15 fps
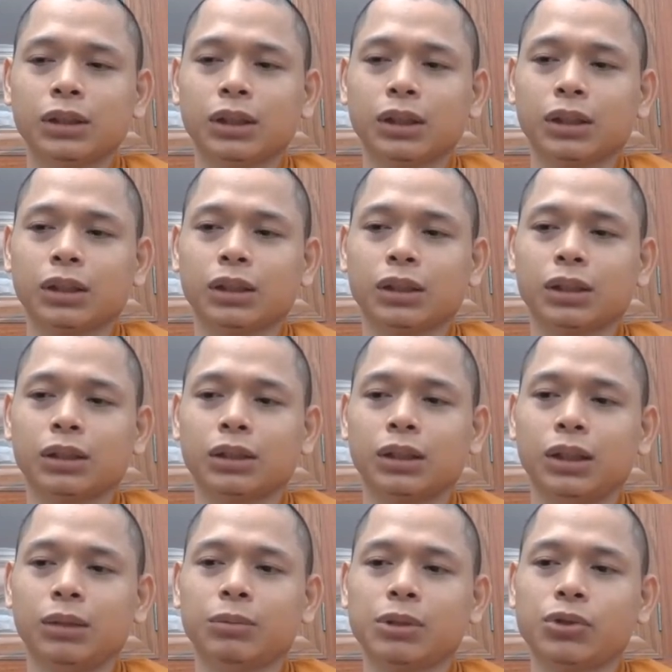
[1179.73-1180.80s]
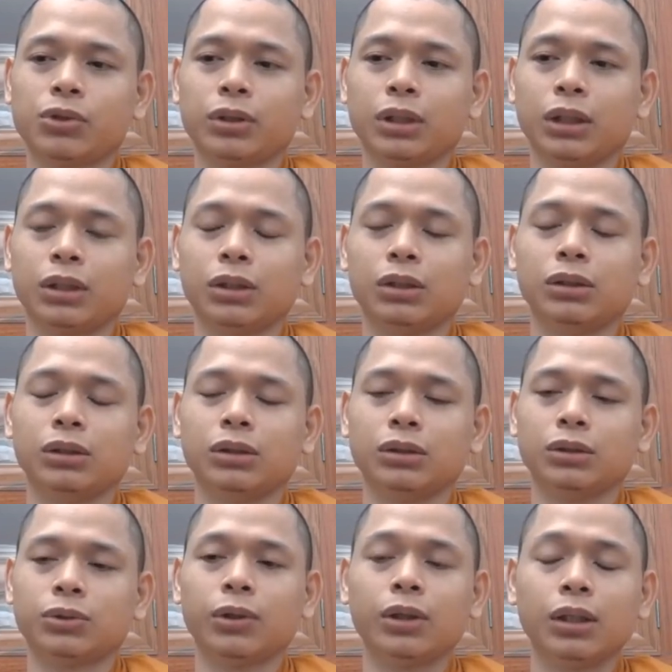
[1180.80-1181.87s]
à, khi mà suy nghĩ
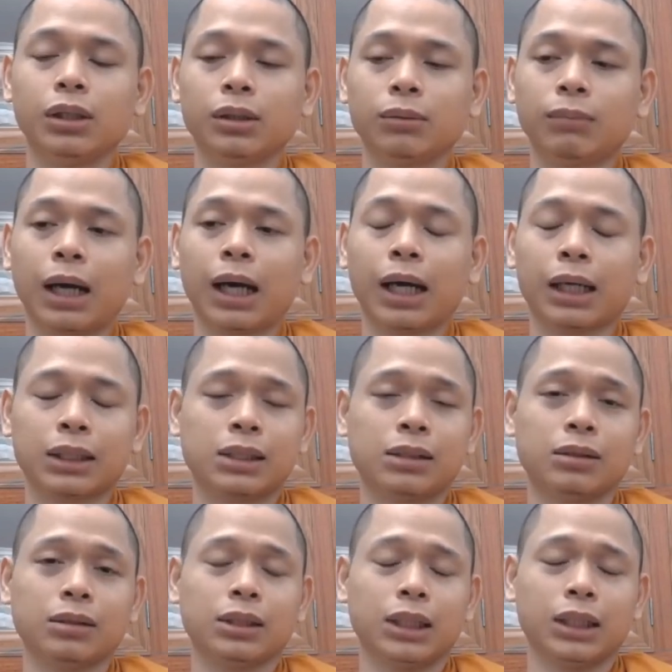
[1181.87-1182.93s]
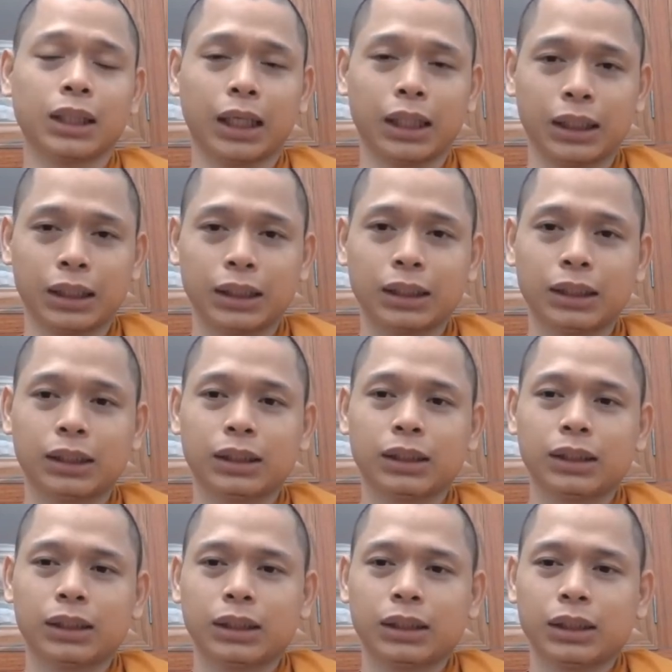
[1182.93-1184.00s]
thường xuyên ba cái sự kiện này
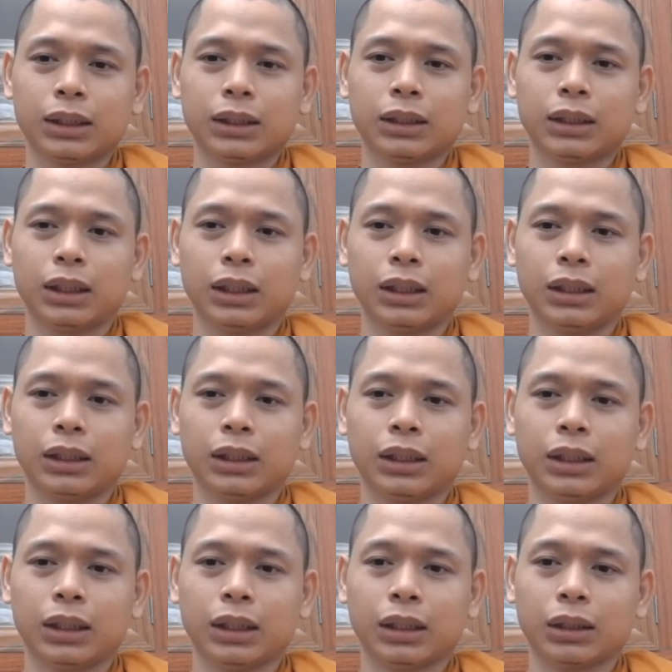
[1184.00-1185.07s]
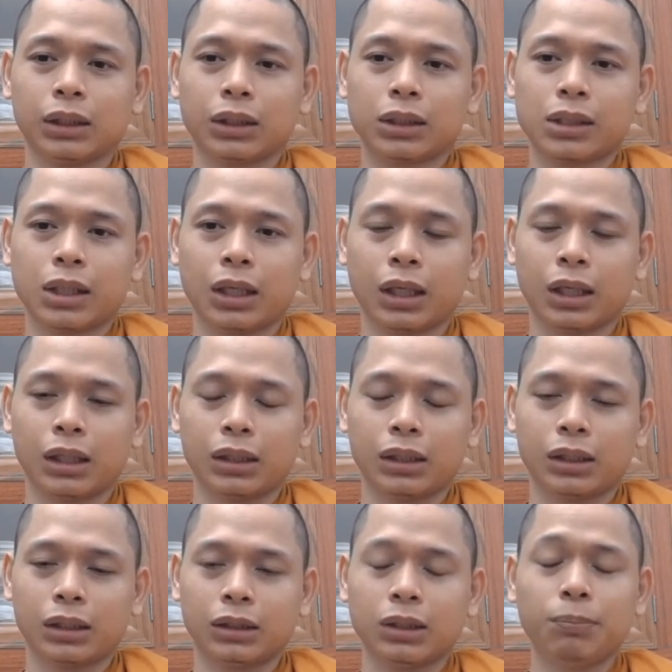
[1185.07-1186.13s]
thì ờ, nó sẽ
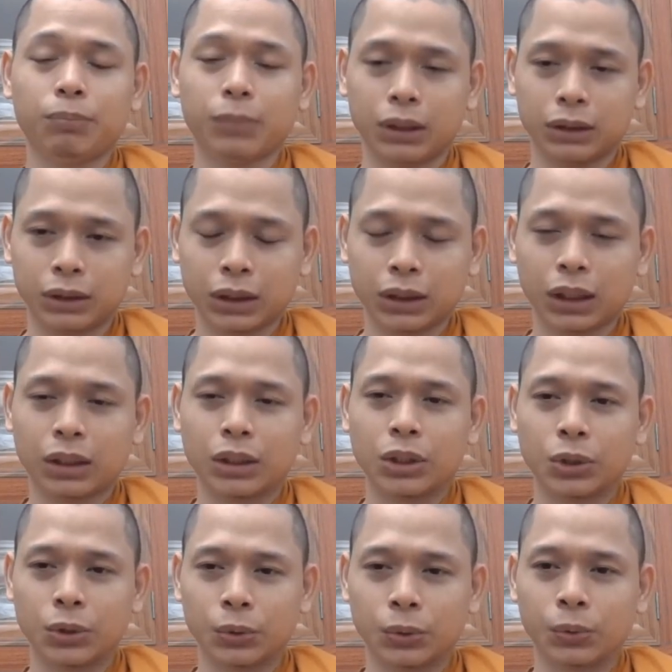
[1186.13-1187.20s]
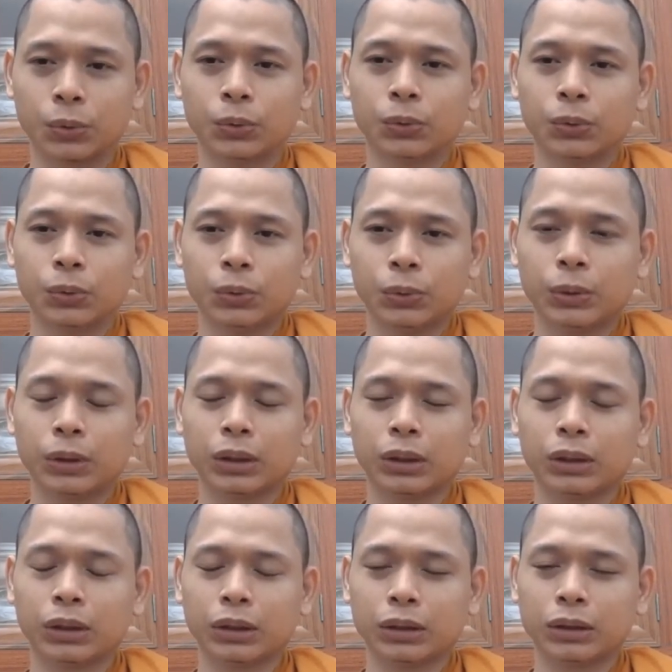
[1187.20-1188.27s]
giúp mình rất là nhiều
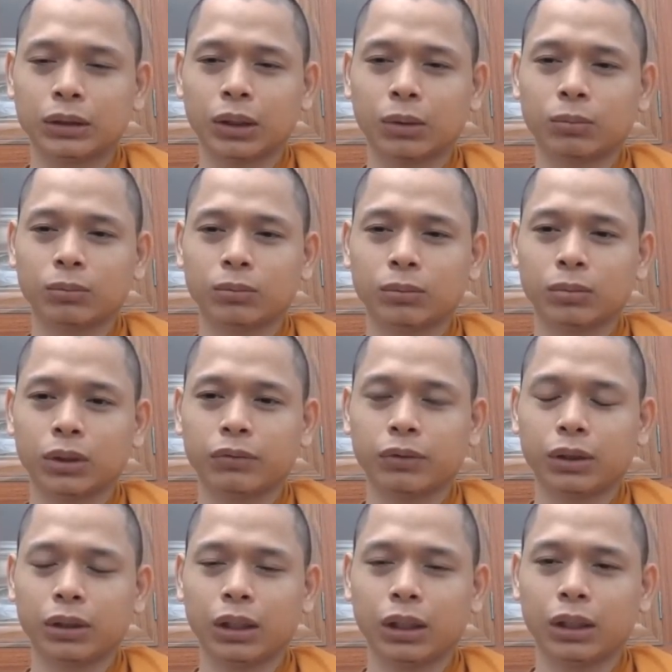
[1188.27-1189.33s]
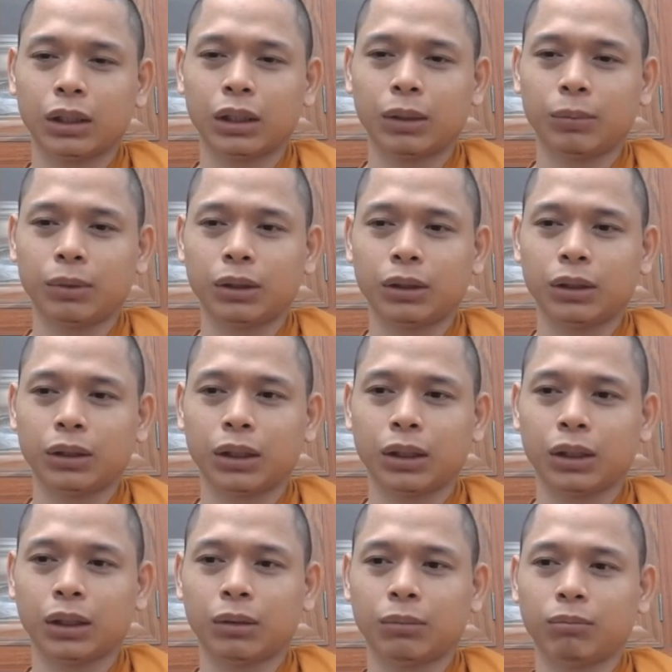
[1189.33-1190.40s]
ừ, trong cái vấn đề là mình ờ,
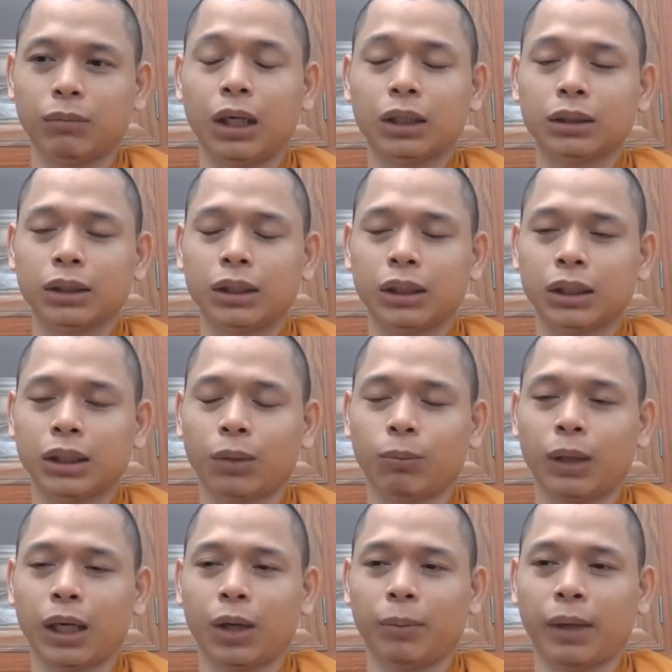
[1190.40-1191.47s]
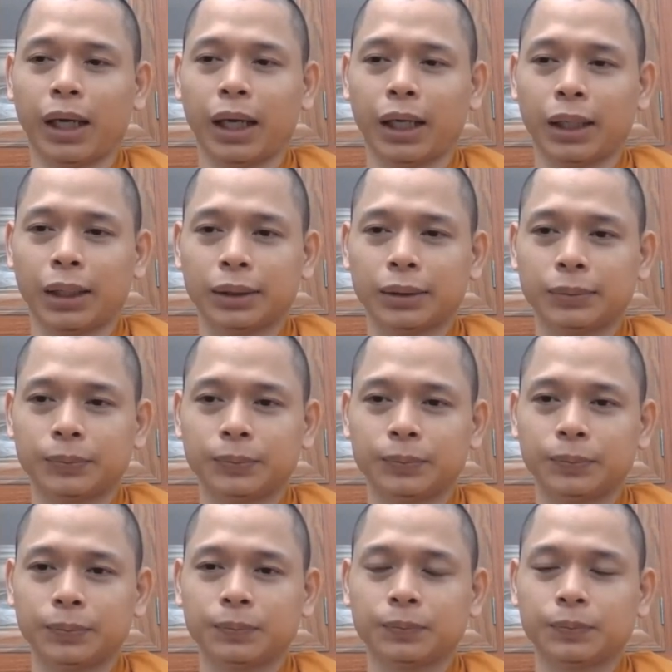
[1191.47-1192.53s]
bớt đi cái lòng ngạo mạn
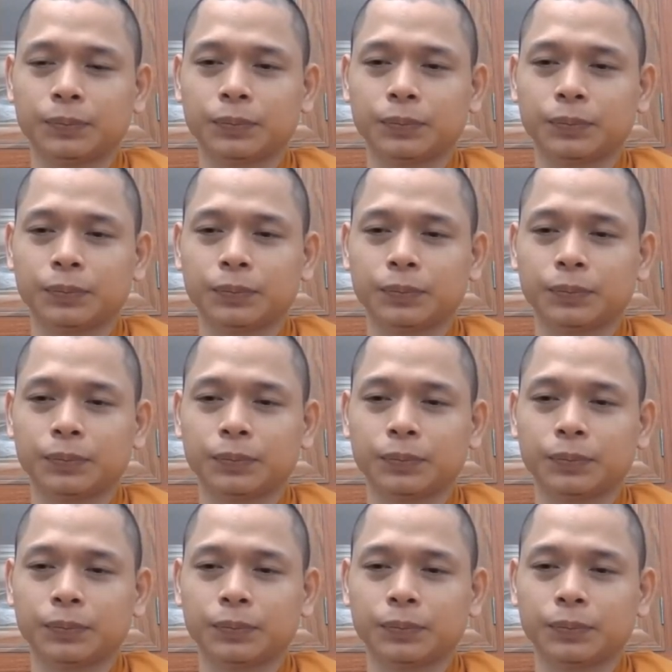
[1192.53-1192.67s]
ừ.